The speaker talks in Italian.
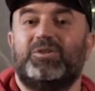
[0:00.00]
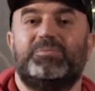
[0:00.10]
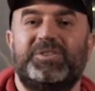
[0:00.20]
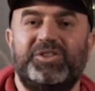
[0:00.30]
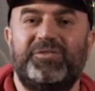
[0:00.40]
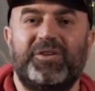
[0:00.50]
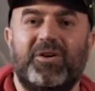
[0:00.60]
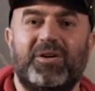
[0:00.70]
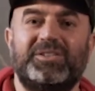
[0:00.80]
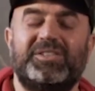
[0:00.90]
Nello
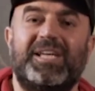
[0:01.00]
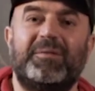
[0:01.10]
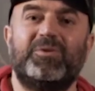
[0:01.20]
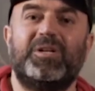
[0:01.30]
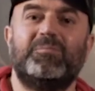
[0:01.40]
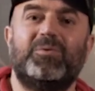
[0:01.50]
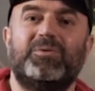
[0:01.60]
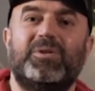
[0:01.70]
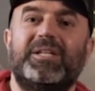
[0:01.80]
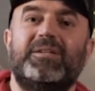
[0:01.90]
specifico oggi siamo nel
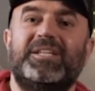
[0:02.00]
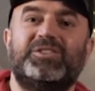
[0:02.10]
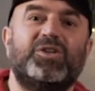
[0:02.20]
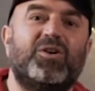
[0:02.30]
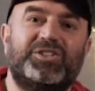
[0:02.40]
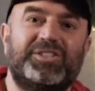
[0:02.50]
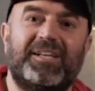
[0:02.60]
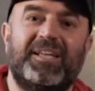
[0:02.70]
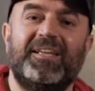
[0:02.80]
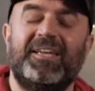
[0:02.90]
mondo dei
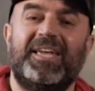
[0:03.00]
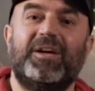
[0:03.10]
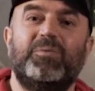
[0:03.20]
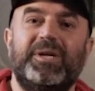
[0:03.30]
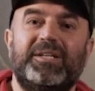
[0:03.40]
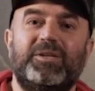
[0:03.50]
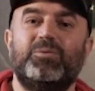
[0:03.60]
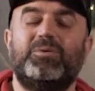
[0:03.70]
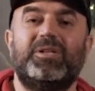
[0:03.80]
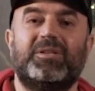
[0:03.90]
social e
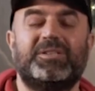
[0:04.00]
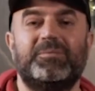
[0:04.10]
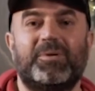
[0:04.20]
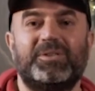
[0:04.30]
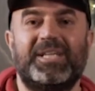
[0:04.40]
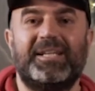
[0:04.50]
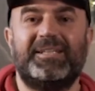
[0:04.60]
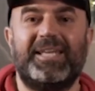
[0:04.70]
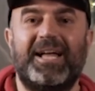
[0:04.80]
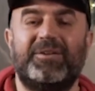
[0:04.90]
quindi tutti i nostri
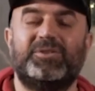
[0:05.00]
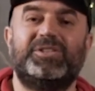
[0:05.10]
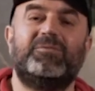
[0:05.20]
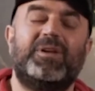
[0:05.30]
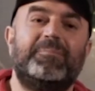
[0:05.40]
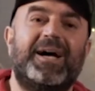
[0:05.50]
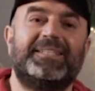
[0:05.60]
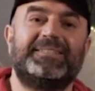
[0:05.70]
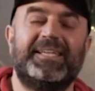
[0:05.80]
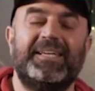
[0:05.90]
progetti hanno sia una
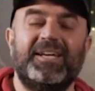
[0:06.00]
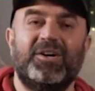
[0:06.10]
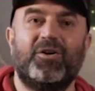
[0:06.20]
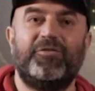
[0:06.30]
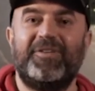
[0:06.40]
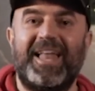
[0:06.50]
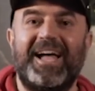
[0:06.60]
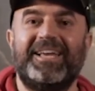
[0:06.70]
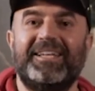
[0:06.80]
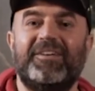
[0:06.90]
base
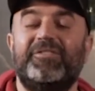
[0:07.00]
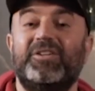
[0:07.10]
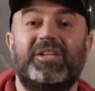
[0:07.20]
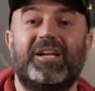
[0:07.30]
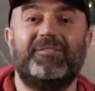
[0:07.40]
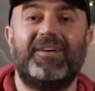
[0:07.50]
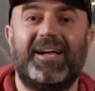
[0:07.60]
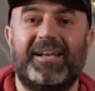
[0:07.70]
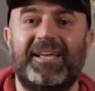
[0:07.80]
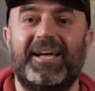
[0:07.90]
offline fino ad
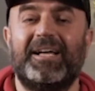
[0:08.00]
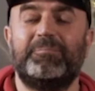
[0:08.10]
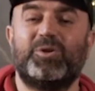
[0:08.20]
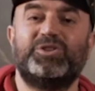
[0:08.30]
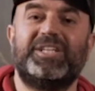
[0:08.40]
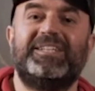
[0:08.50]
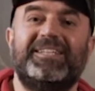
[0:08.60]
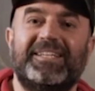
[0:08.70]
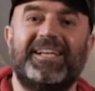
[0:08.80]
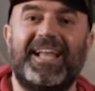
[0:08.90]
arrivare a
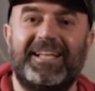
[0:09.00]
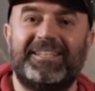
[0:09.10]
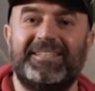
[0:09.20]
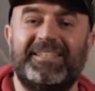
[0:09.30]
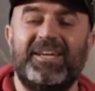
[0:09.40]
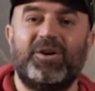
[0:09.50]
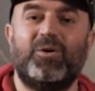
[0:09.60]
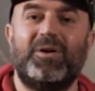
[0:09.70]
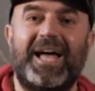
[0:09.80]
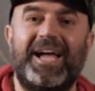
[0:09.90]
progetti integrati
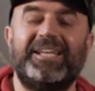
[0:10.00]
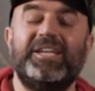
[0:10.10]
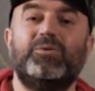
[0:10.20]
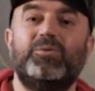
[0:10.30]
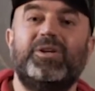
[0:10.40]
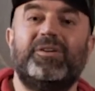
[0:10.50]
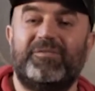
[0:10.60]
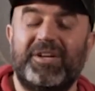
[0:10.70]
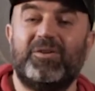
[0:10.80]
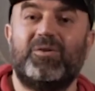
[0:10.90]
online in
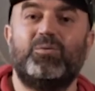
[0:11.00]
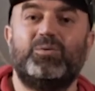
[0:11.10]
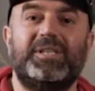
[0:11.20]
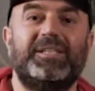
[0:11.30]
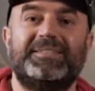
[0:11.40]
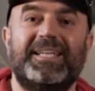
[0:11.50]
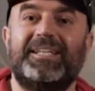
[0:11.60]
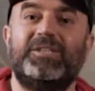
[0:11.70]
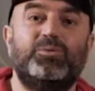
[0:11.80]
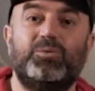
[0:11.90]
cui vengono
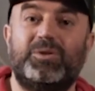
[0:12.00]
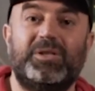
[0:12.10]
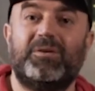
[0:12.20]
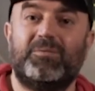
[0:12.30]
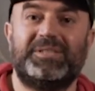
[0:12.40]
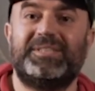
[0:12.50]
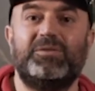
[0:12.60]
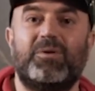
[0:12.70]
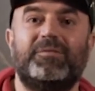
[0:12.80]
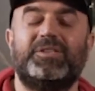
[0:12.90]
utilizzati tutti
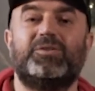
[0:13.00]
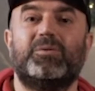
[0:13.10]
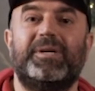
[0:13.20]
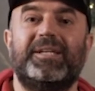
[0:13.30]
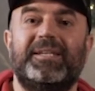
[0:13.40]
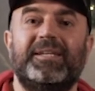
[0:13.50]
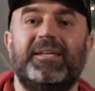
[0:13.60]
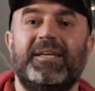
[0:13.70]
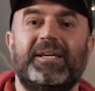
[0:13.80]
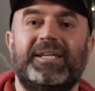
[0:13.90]
questi nuovi
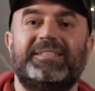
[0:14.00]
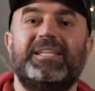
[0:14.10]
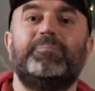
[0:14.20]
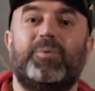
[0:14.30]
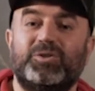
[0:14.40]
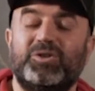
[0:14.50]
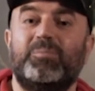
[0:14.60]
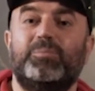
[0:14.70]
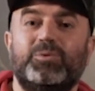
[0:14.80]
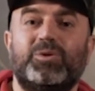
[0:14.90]
strumenti che si
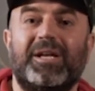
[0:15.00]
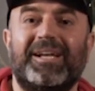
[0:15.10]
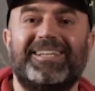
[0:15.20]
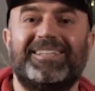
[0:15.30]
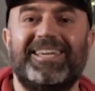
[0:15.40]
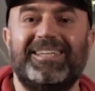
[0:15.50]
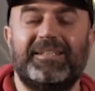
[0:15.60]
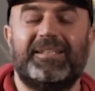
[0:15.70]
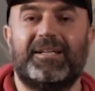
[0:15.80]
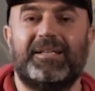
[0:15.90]
appoggiano appunto alla rete
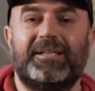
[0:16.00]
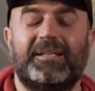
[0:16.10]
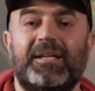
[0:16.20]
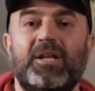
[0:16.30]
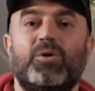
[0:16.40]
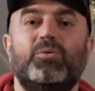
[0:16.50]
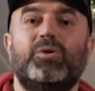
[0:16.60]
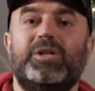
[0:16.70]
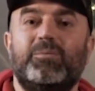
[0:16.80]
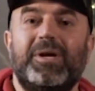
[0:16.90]
internet.
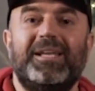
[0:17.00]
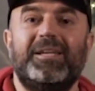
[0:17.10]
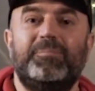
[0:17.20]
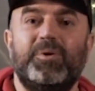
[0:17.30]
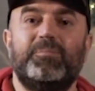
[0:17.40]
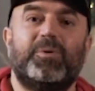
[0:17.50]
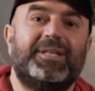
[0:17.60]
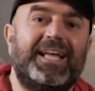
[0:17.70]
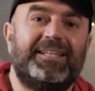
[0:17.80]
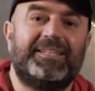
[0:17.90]
Uno di quelli più
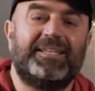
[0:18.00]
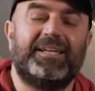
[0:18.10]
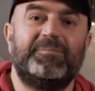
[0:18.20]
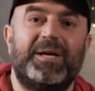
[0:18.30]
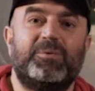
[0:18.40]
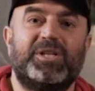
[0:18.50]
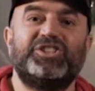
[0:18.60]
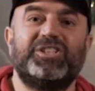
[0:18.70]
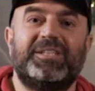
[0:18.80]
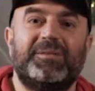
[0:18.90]
importanti che abbiamo
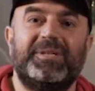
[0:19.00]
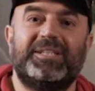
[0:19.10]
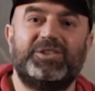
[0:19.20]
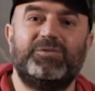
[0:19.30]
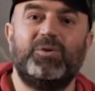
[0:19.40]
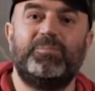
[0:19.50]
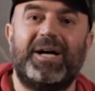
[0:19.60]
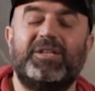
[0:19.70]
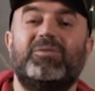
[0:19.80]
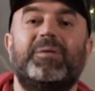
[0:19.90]
recentemente
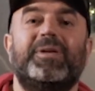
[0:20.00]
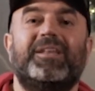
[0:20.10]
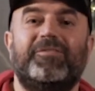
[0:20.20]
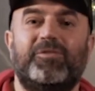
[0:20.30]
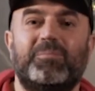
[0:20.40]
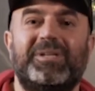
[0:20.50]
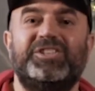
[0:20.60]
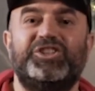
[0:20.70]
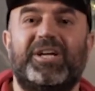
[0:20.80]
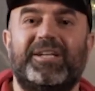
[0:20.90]
sviluppato è una piattaforma
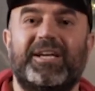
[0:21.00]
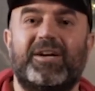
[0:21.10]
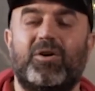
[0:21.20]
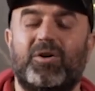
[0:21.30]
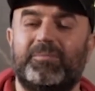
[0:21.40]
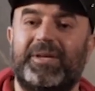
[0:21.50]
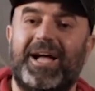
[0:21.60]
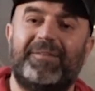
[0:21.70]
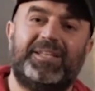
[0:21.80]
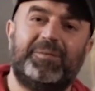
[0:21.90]
di sharing economy.
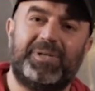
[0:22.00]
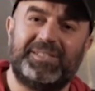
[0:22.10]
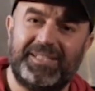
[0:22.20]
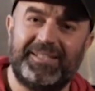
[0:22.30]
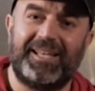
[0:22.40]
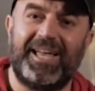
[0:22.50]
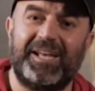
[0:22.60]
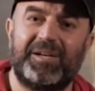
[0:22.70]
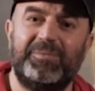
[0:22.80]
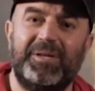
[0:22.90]
Avete presente la
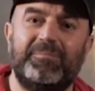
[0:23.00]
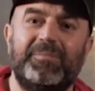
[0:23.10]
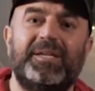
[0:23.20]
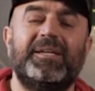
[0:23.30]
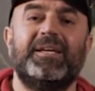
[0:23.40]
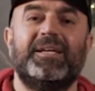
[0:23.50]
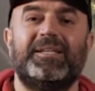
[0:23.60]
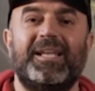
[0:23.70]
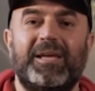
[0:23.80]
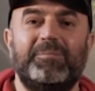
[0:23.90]
Airbnb
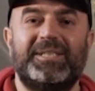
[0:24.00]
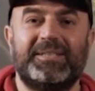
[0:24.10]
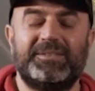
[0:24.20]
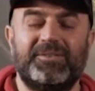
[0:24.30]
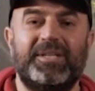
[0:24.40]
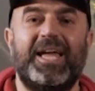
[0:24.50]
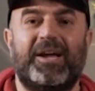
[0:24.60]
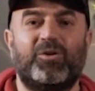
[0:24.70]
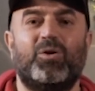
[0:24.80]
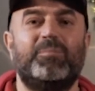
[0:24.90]
delle abitazioni?
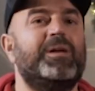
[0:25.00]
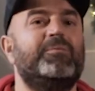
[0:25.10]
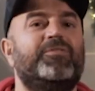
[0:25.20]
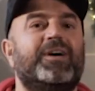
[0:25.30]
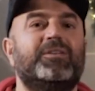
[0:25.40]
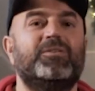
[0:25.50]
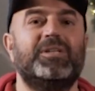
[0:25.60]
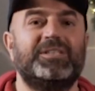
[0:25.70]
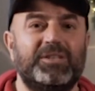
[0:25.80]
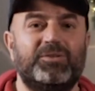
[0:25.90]
Ecco, lo abbiamo fatto
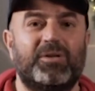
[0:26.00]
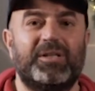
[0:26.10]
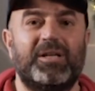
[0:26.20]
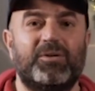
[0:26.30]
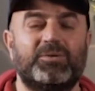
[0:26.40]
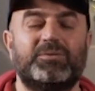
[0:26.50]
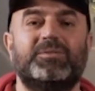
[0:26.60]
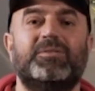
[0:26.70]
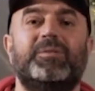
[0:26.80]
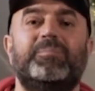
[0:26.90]
nel settore delle
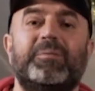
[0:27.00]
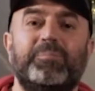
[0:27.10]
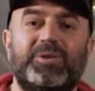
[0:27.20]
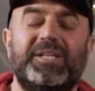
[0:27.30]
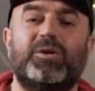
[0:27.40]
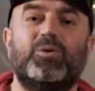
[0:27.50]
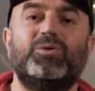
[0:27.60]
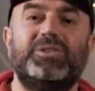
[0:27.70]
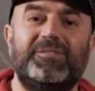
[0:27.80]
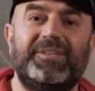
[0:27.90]
costruzioni per poter
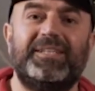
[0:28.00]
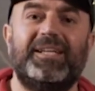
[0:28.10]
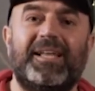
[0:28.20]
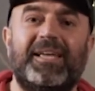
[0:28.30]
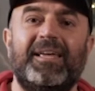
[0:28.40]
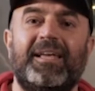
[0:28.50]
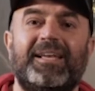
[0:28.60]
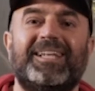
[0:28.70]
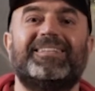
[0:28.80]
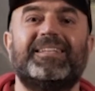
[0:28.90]
condividere decidere
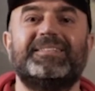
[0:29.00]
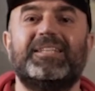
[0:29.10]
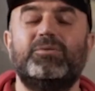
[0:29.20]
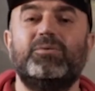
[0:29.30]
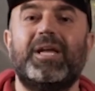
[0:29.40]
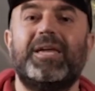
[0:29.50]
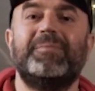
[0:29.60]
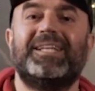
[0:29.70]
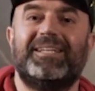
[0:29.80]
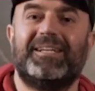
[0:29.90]
le attrezzature e i
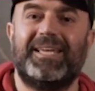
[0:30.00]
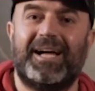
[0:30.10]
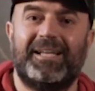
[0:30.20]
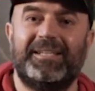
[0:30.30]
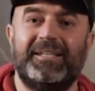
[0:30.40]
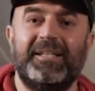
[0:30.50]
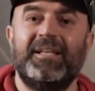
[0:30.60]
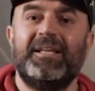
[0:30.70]
materiali.